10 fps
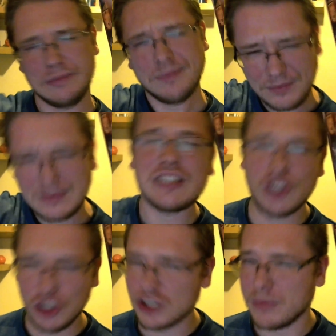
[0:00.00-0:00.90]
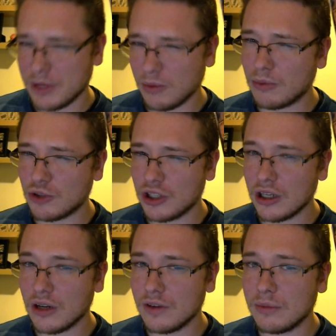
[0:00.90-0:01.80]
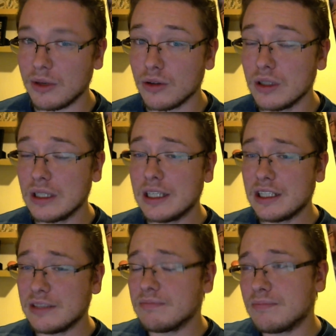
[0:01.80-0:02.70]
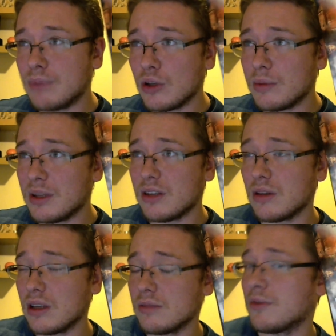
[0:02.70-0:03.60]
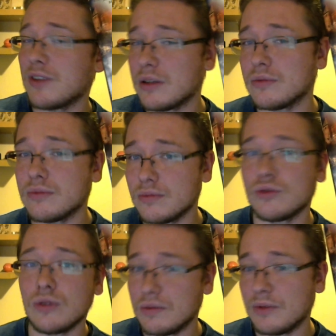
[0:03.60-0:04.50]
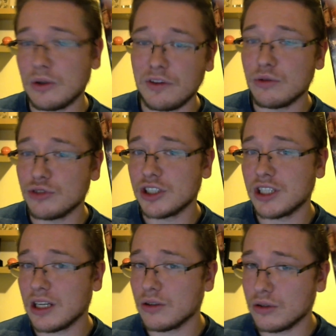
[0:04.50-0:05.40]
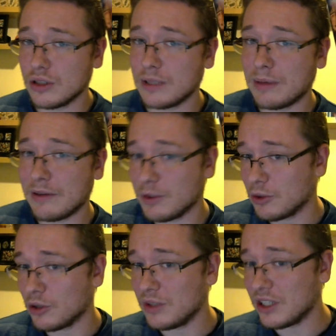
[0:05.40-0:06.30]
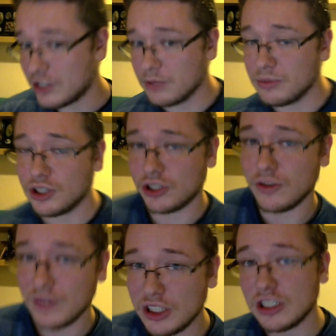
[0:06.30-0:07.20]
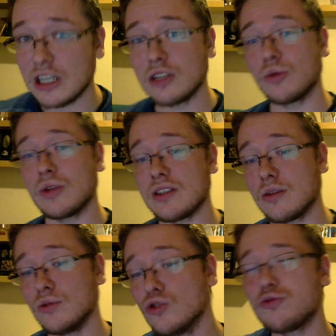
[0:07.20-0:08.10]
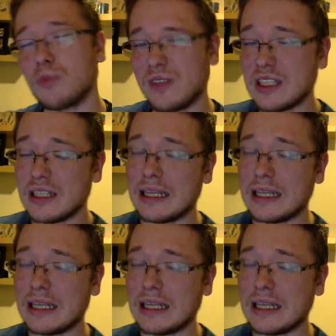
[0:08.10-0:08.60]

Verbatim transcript: zajrzyjcie sobie do poprzedniego filmiku, bo nie będę tutaj opowiadał o wielu rzeczach, o których prawdopodobnie chcielibyście się dowiedzieć, a które są już powiedziane